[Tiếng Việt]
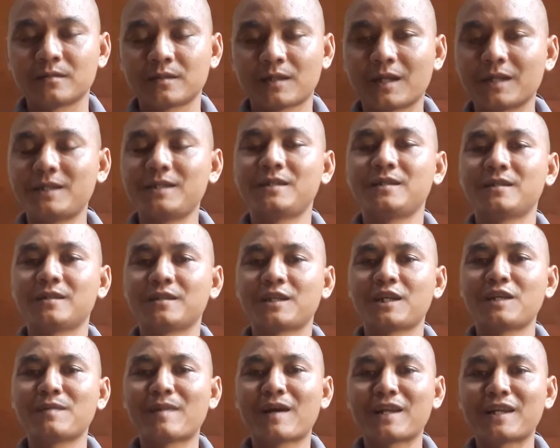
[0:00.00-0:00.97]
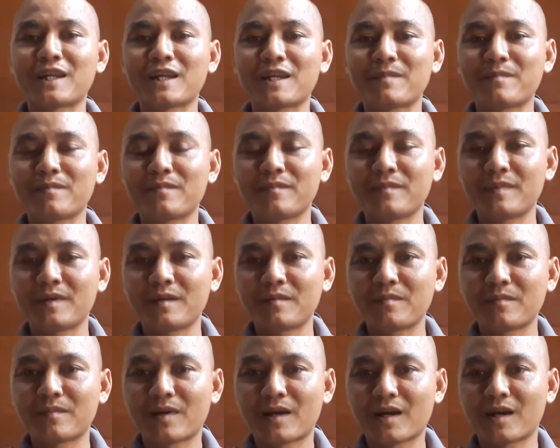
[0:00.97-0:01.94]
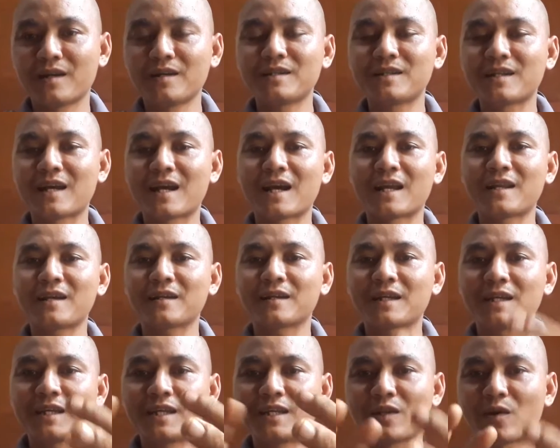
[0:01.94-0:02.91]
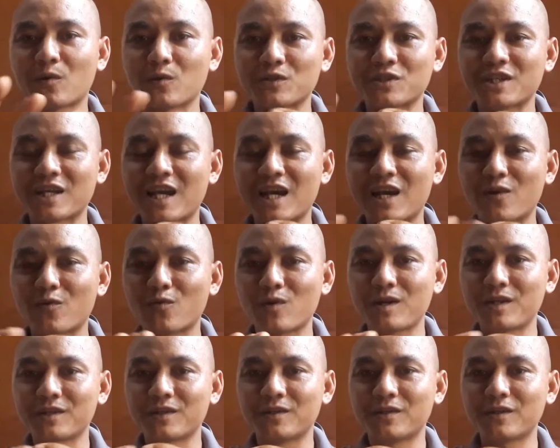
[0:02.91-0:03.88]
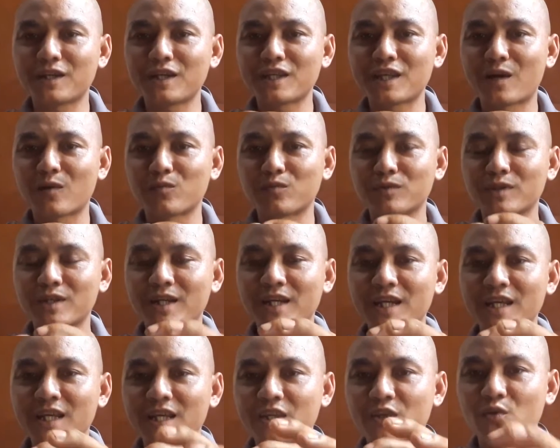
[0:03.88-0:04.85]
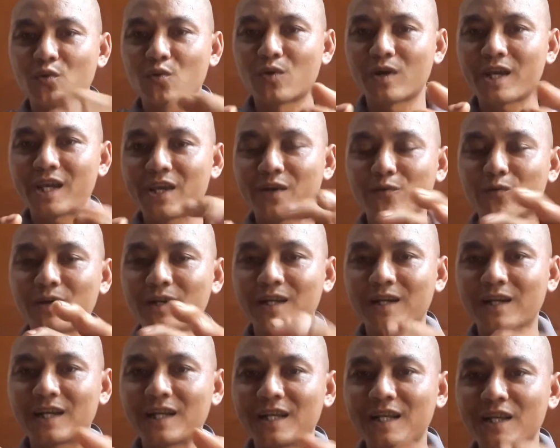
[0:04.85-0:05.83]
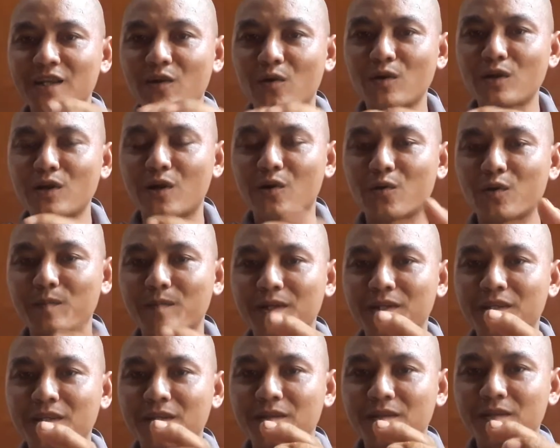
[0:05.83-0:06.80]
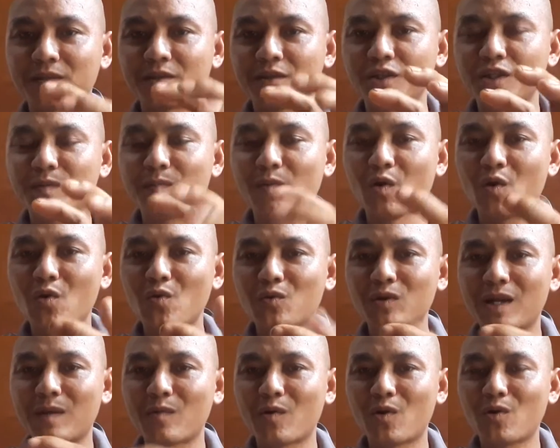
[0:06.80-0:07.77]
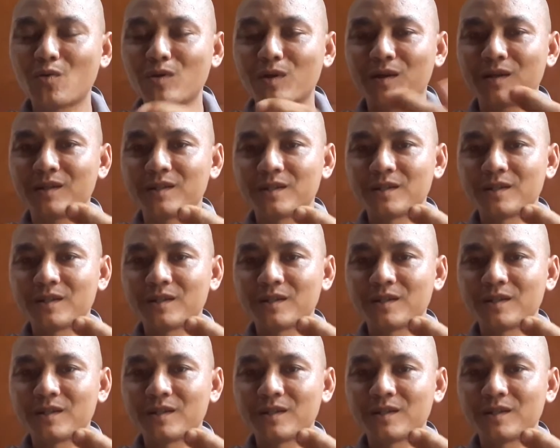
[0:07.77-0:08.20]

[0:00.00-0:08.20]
thì khi mà anh em ờ, mở ra đó cái nồi sau giữa cái nhông với cái chuồng heo á là cái cái vỏ nồi mà chứa bố lá bố rồi